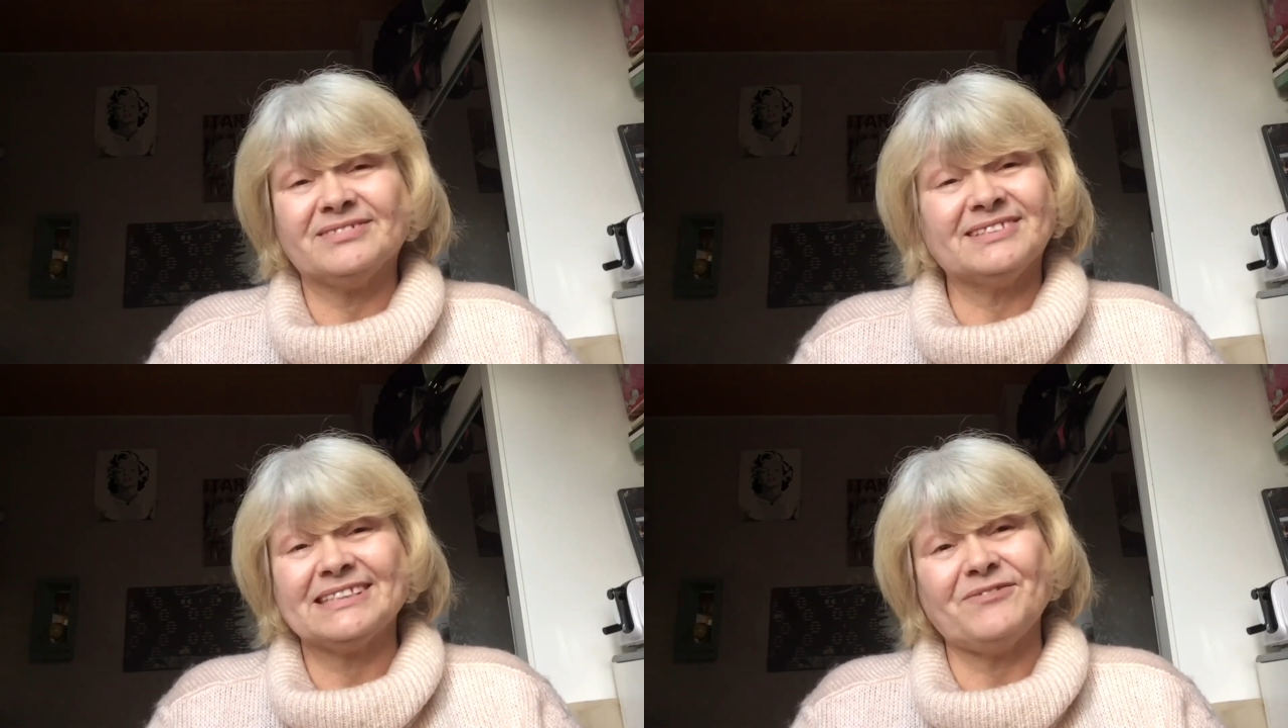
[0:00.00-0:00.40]

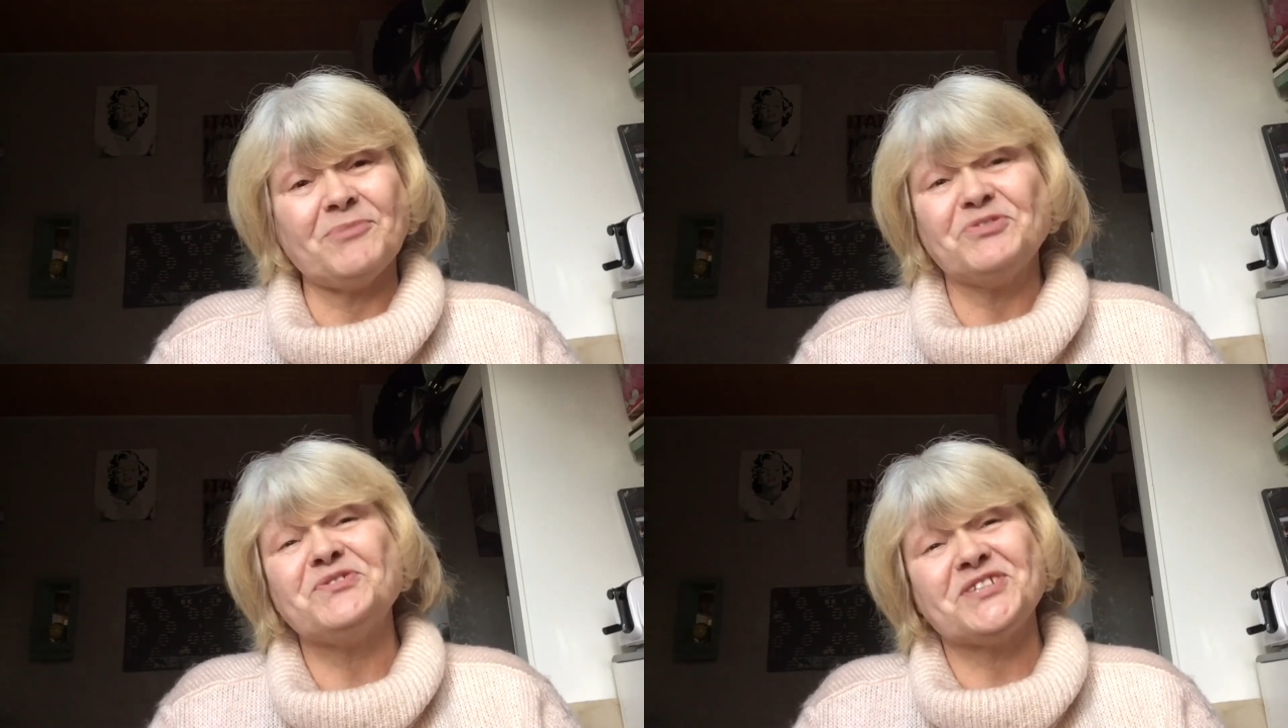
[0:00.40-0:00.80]
ça va
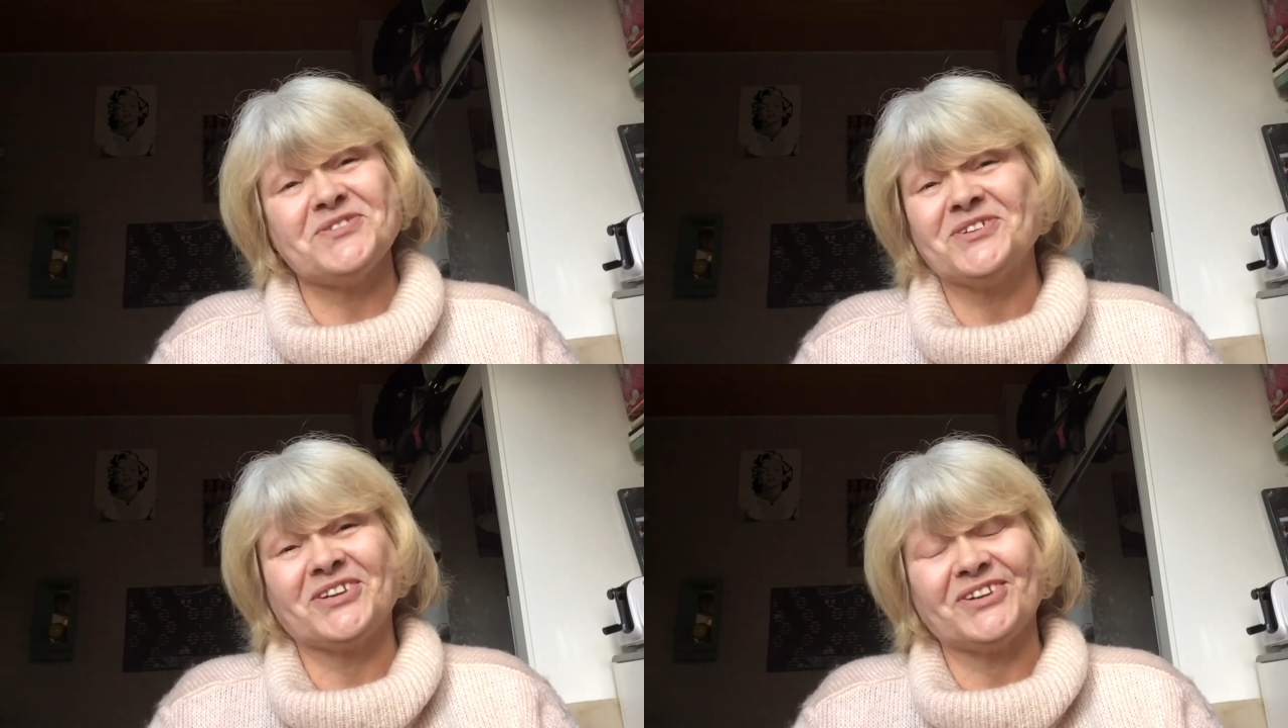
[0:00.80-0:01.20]
me toucher
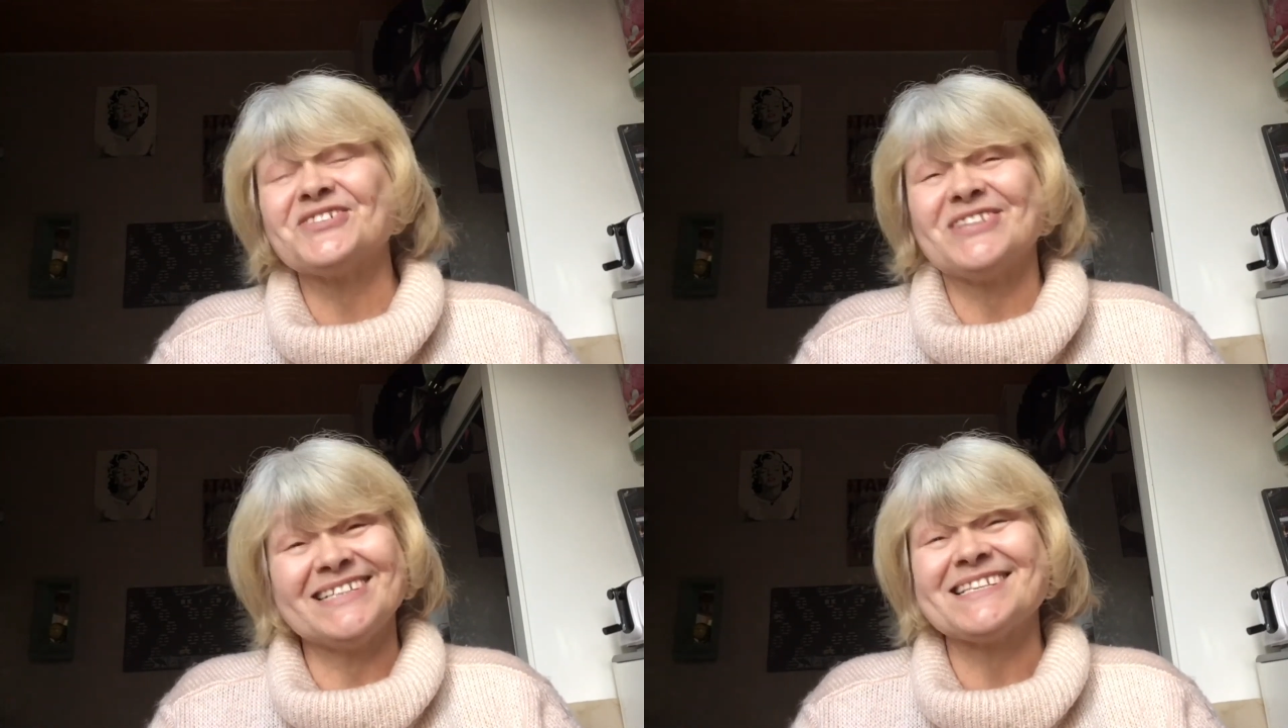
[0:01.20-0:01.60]
au cœur,
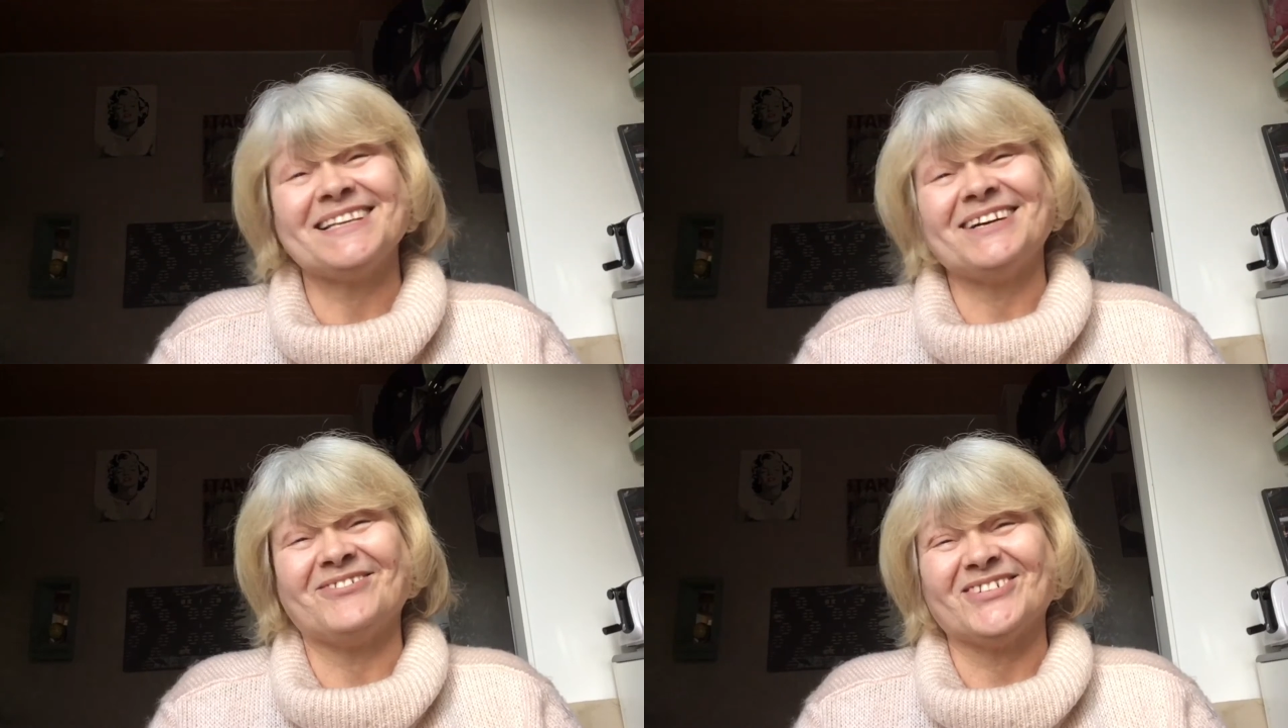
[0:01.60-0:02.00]
je le sais
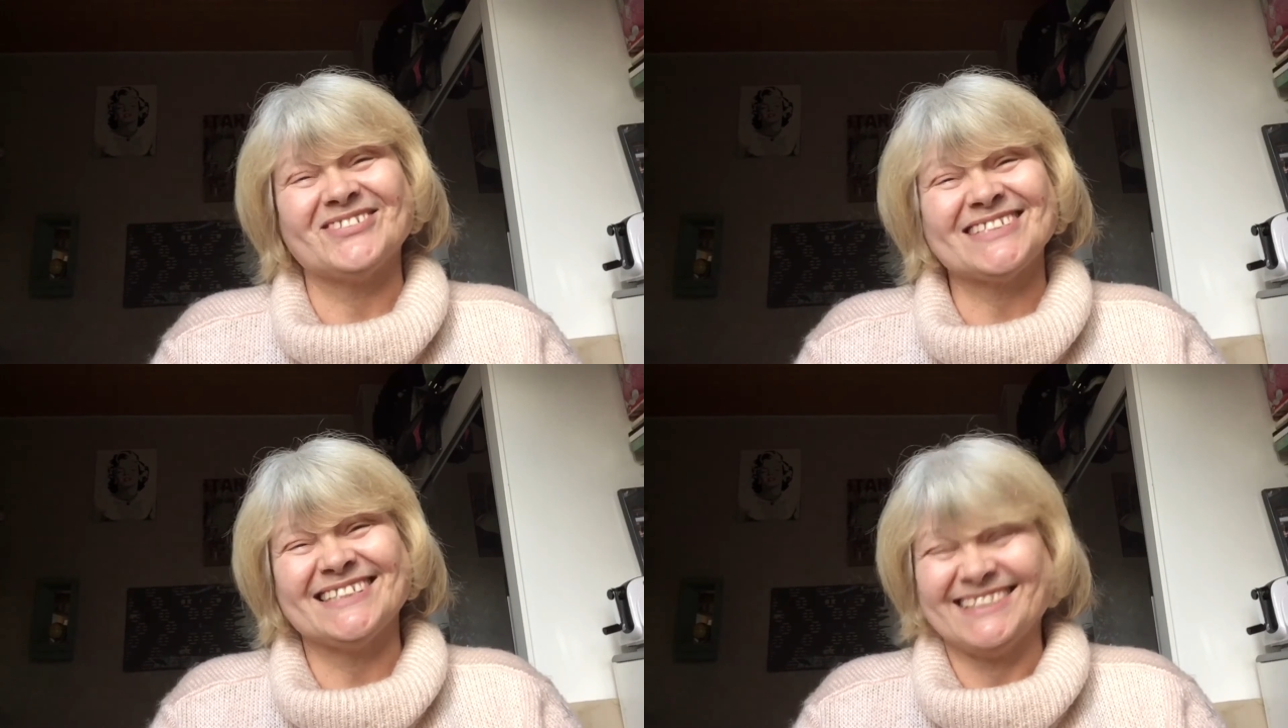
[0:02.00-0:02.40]

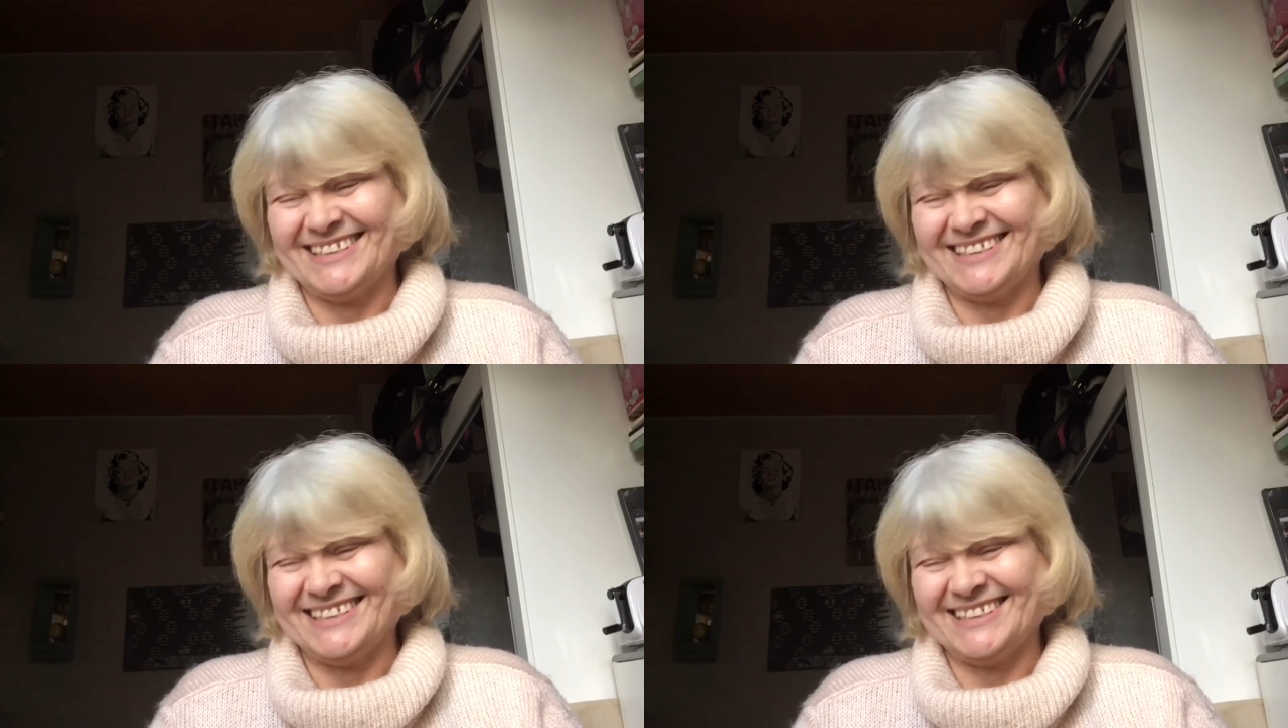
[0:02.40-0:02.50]
d'avance.